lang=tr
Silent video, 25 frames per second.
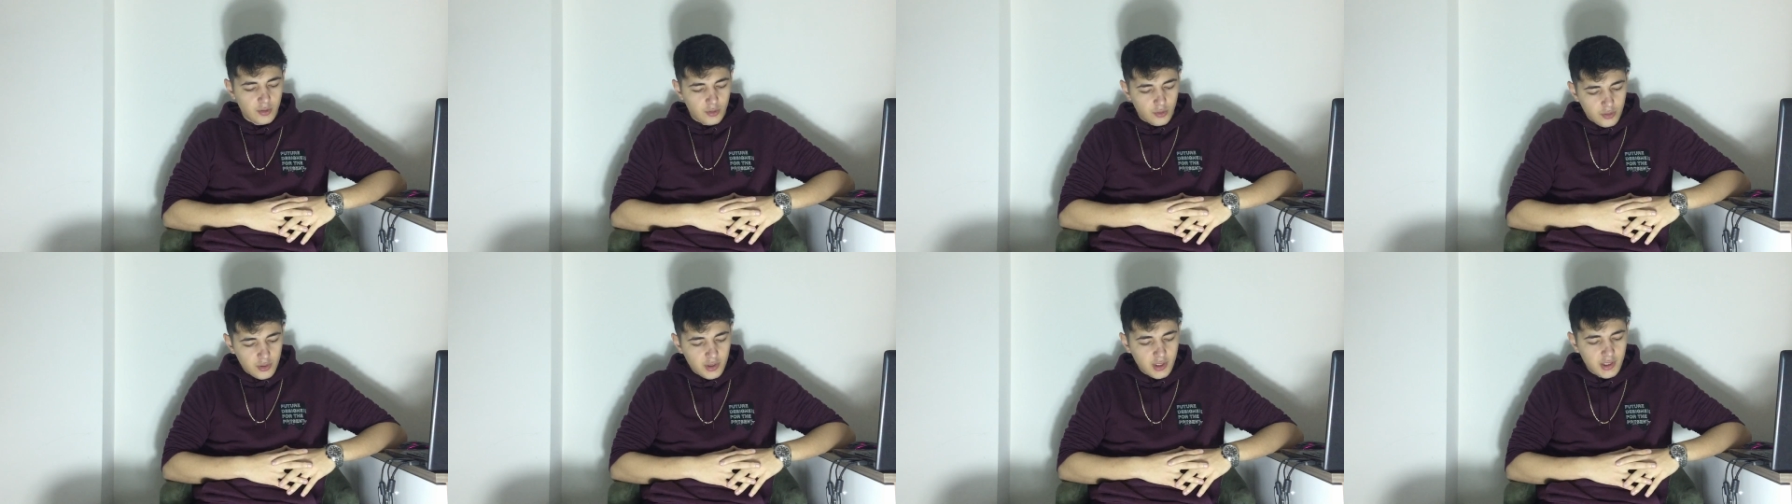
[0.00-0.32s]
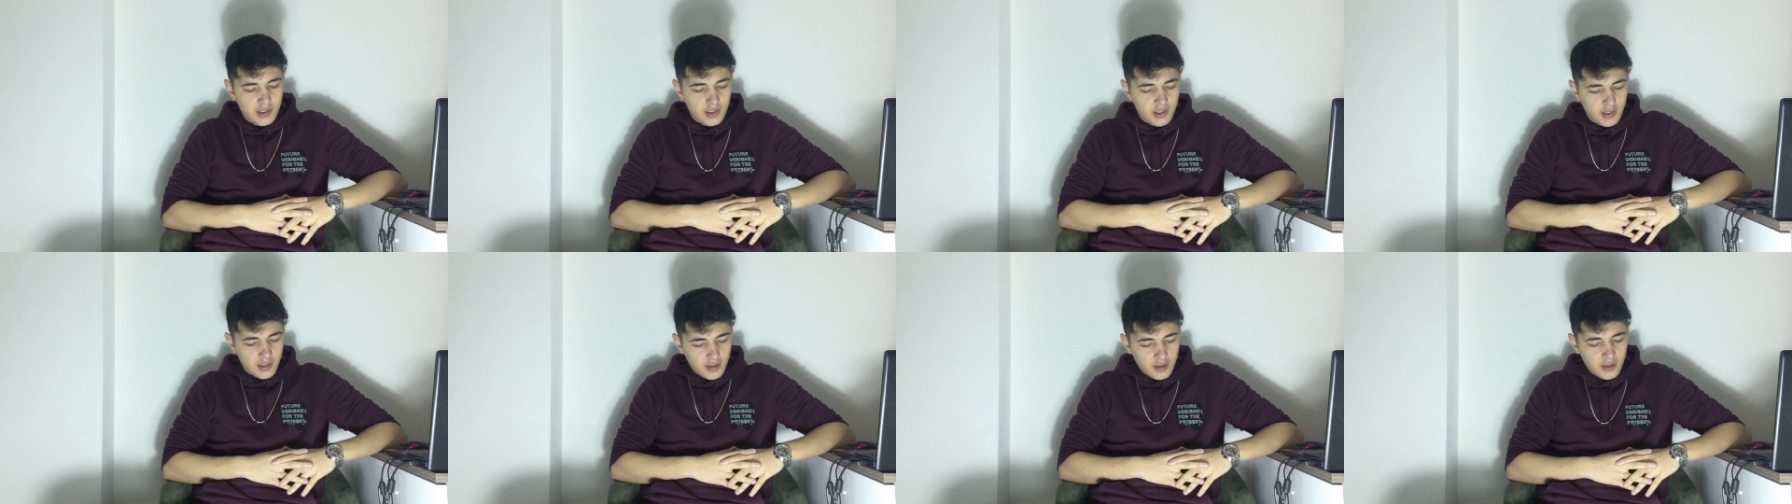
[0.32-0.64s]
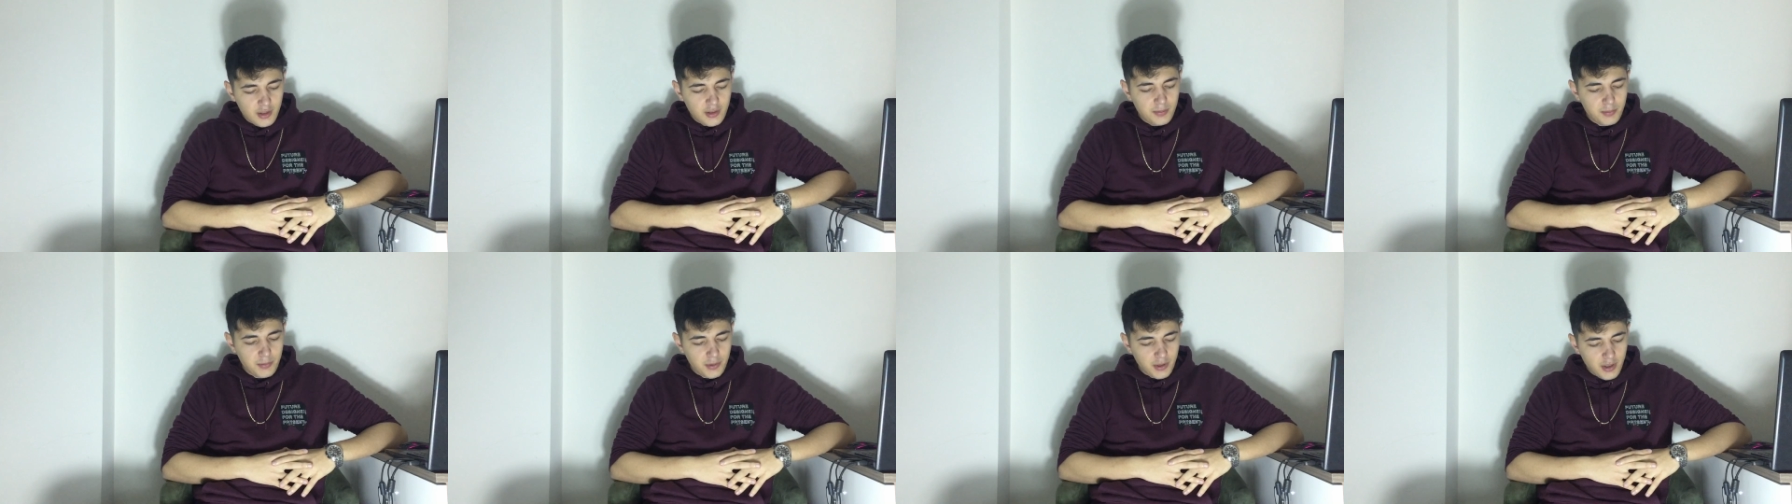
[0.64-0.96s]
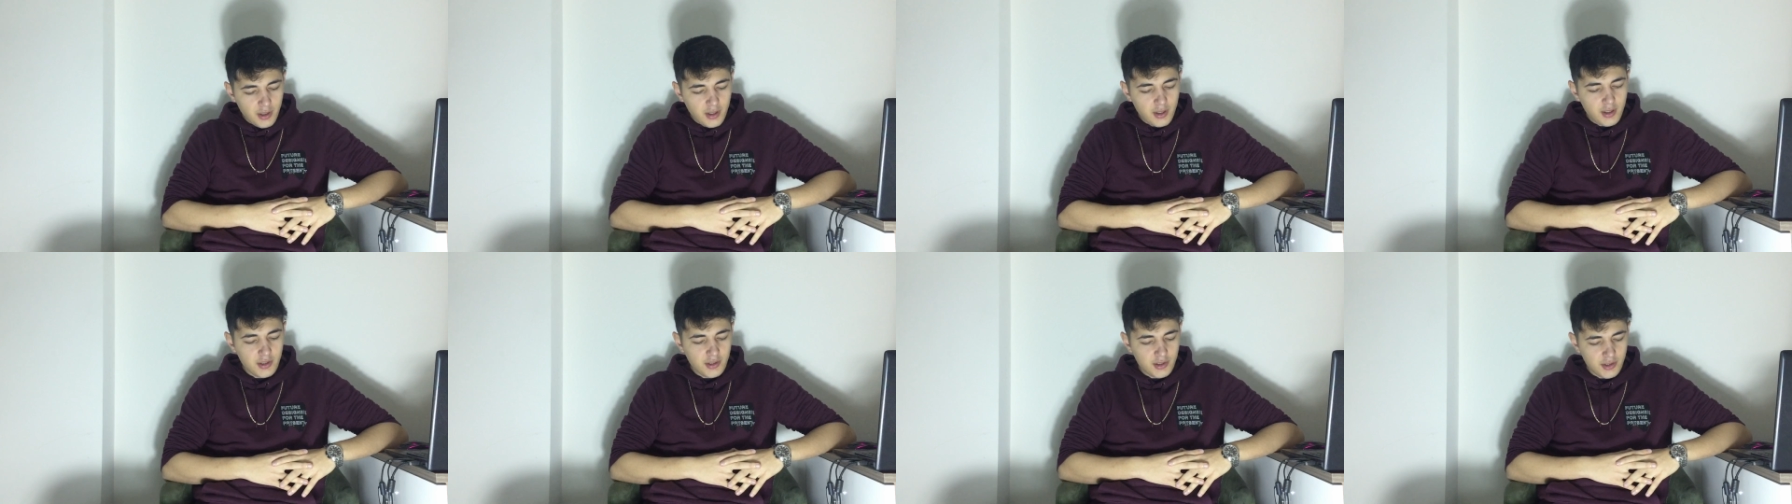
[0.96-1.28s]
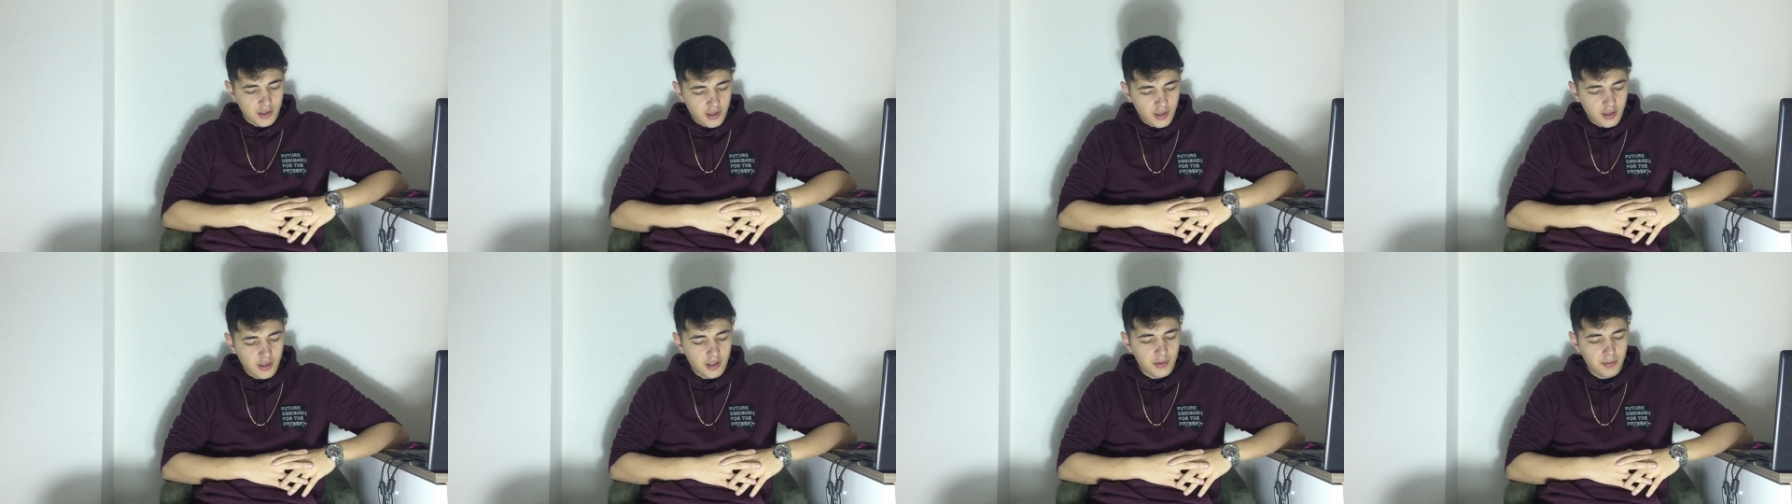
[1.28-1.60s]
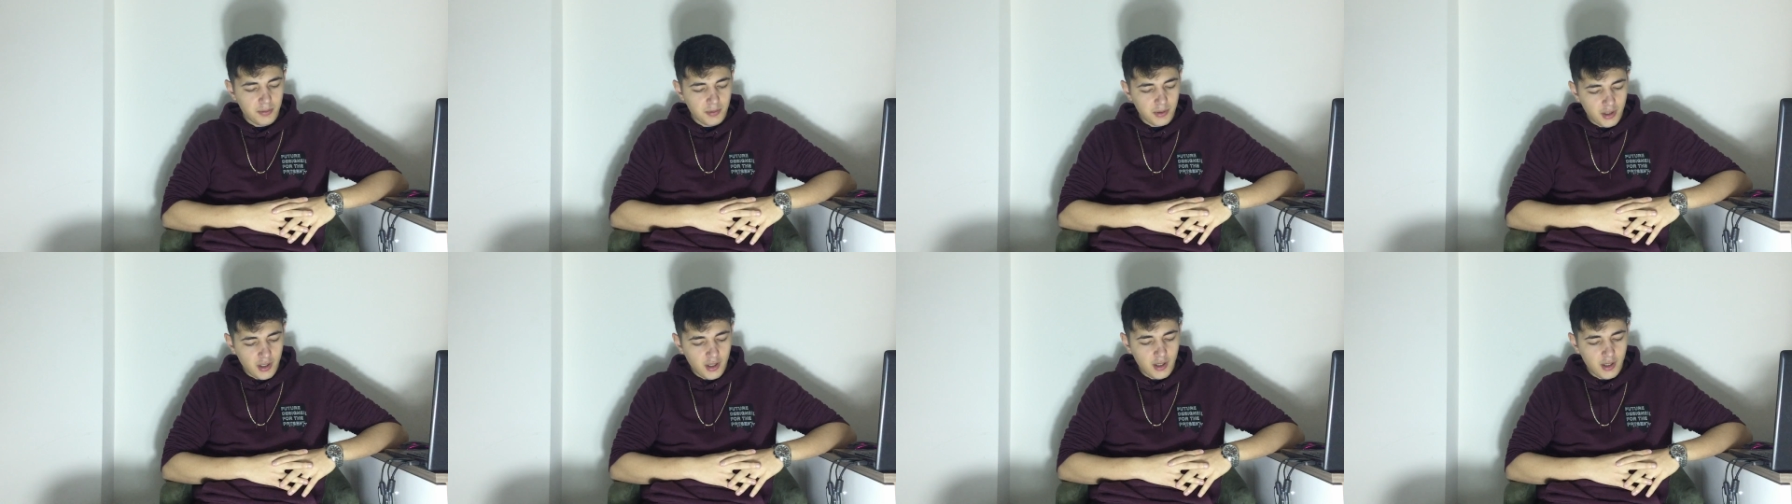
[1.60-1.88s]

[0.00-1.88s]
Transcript: Bakışını karışıp